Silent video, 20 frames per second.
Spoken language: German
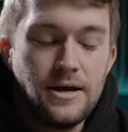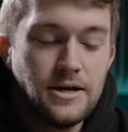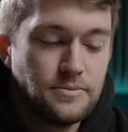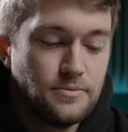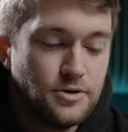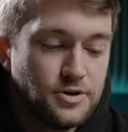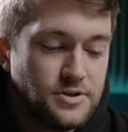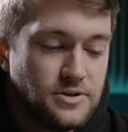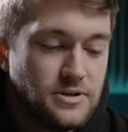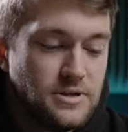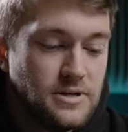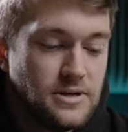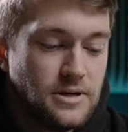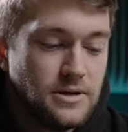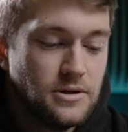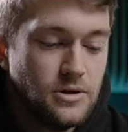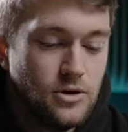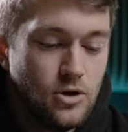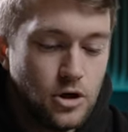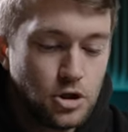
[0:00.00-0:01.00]
ich möchte die
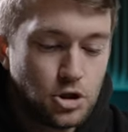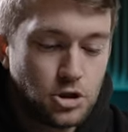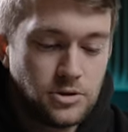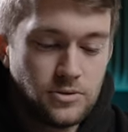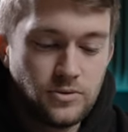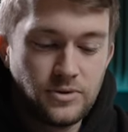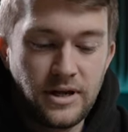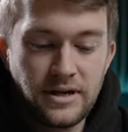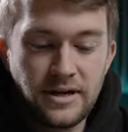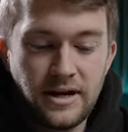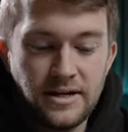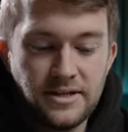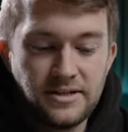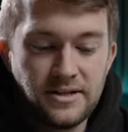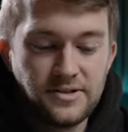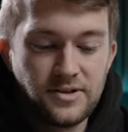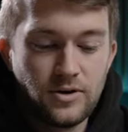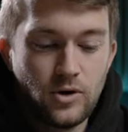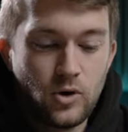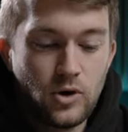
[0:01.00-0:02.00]
löschen und dann kann ich
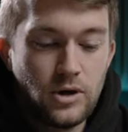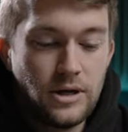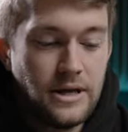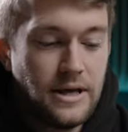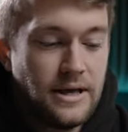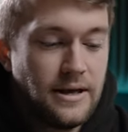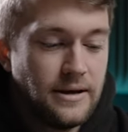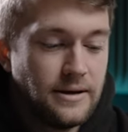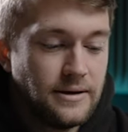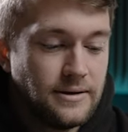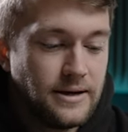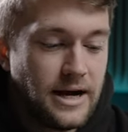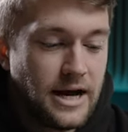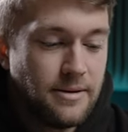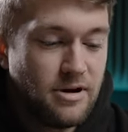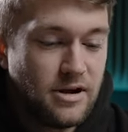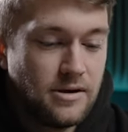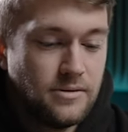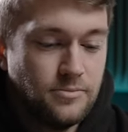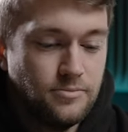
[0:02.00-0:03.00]
das auch äh,
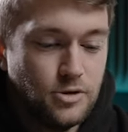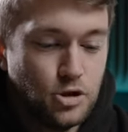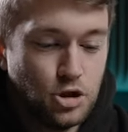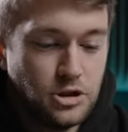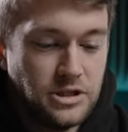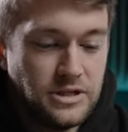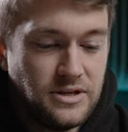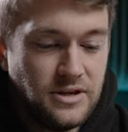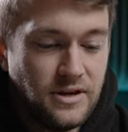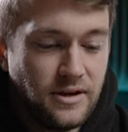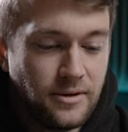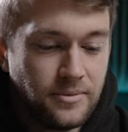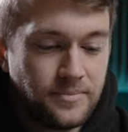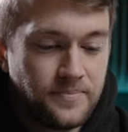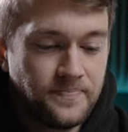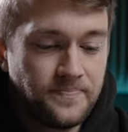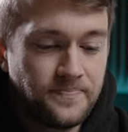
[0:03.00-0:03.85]
einmal bestätigen.